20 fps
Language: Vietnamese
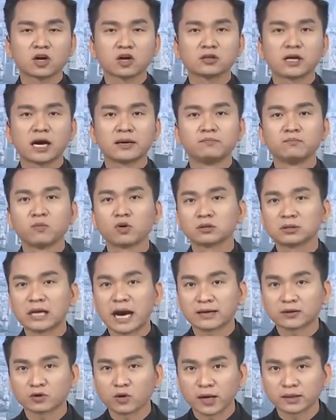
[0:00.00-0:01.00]
có gần
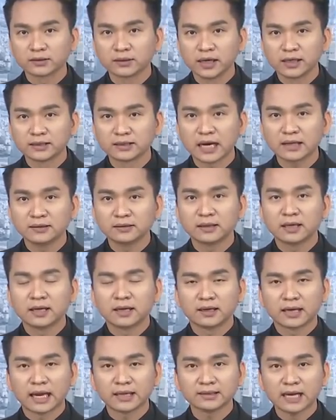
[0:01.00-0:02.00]
1.000 đoàn người dân,
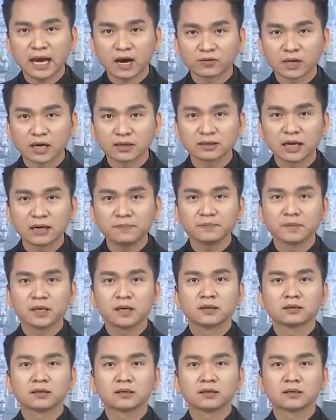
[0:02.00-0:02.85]
lãnh đạo các cấp,